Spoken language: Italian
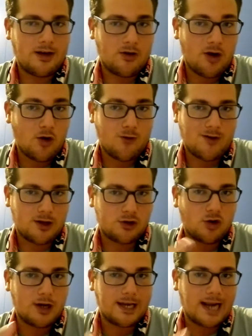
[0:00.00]
non hanno
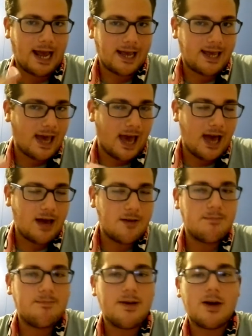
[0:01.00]
fatto
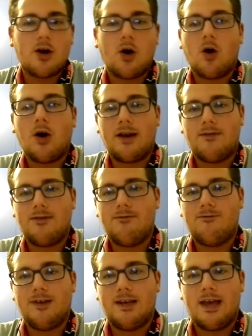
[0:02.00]
granché, però alla
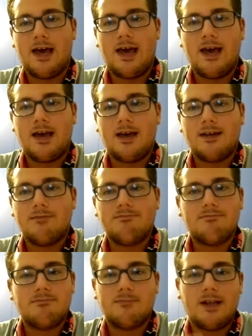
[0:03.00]
fin fine
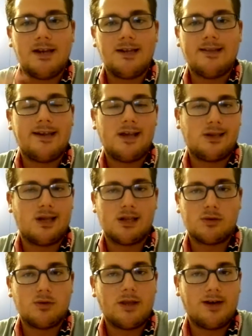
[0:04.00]
nell'interesse la
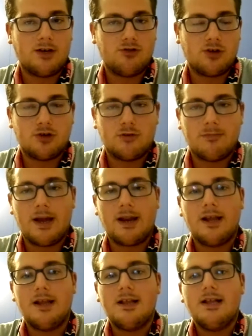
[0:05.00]
squadra aveva giocato
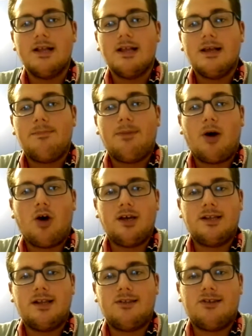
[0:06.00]
bene.
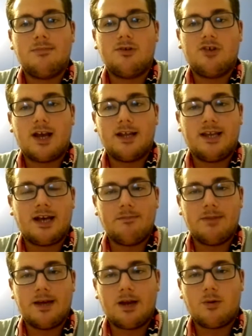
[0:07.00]
Poi De Zerbi cerca di
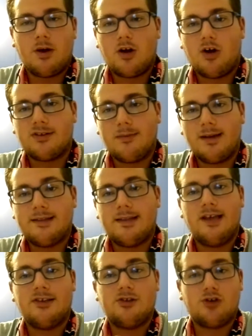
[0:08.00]
cambiare qualcosa, mette
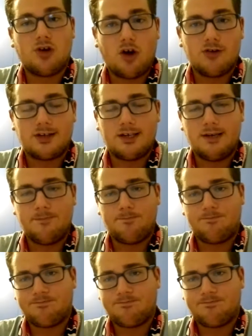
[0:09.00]
Nestorowski,